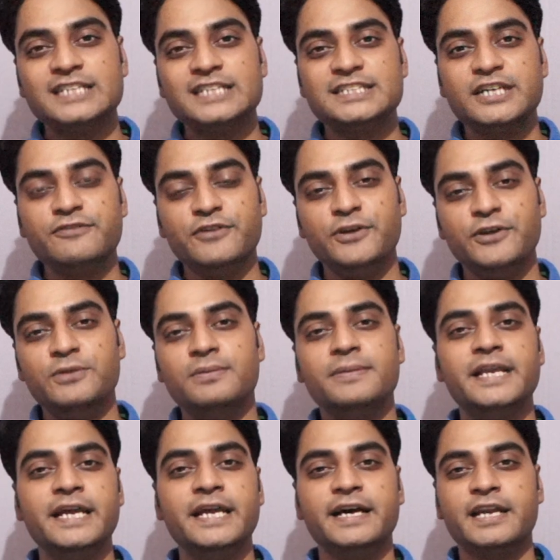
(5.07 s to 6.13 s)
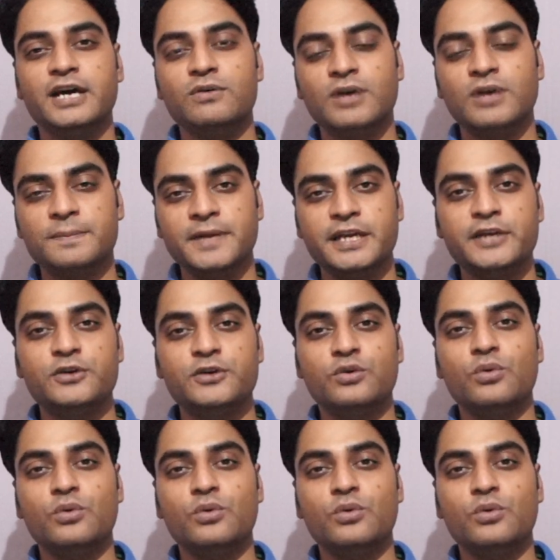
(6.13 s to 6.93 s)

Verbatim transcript: आज के वीडियो में मैं लेकर आया हूँ आपके लिए